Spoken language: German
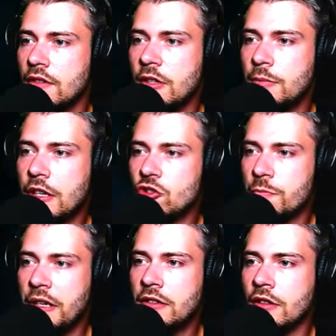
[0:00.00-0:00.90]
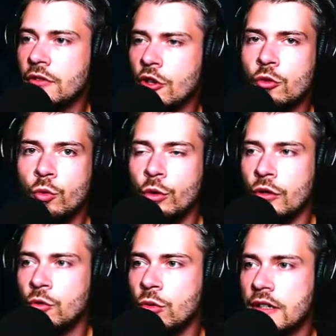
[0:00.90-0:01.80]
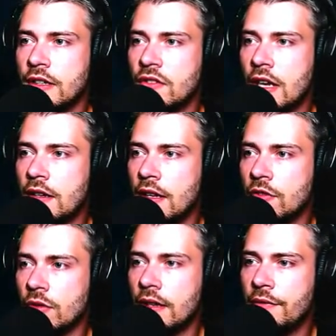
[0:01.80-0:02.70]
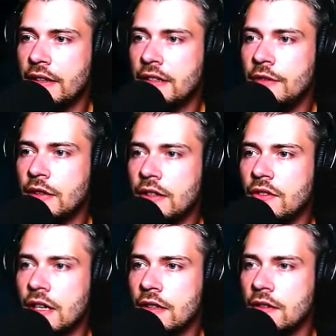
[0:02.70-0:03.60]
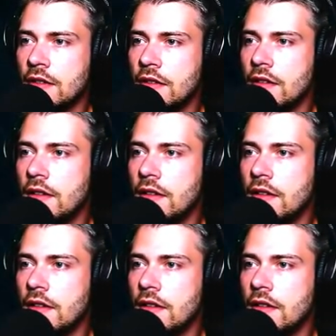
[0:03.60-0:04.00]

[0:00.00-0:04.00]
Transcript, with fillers: Es gibt dann später noch cool, coolere Sachen, also effektivere Sachen.